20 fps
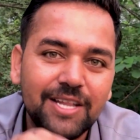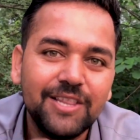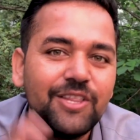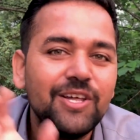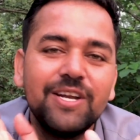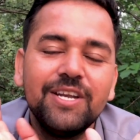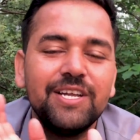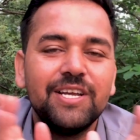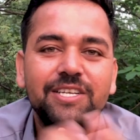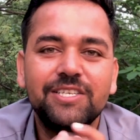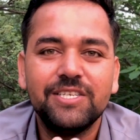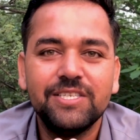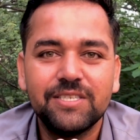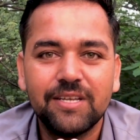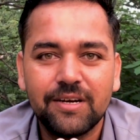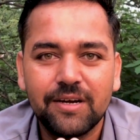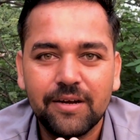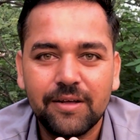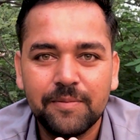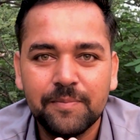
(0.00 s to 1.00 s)
अंदर नहीं गची
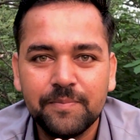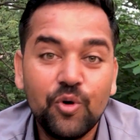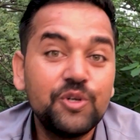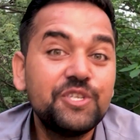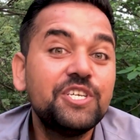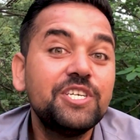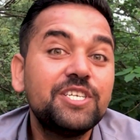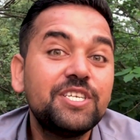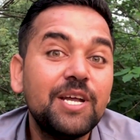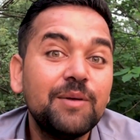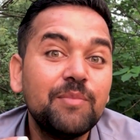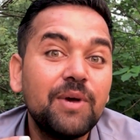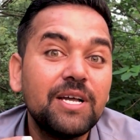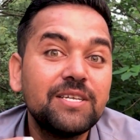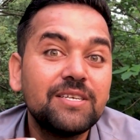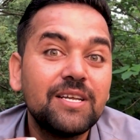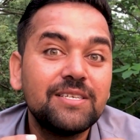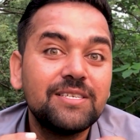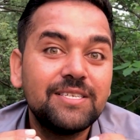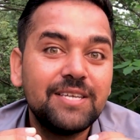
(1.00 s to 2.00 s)
सकना और जिस टाइम
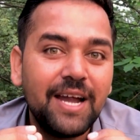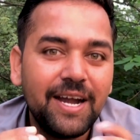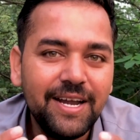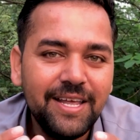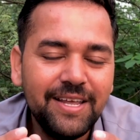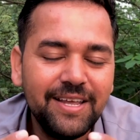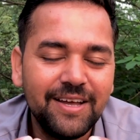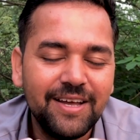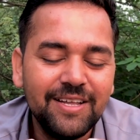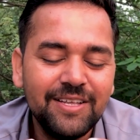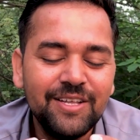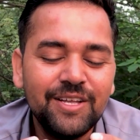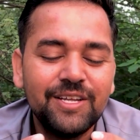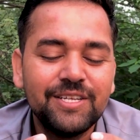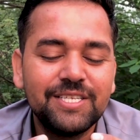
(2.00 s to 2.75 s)
अस सहने हाँ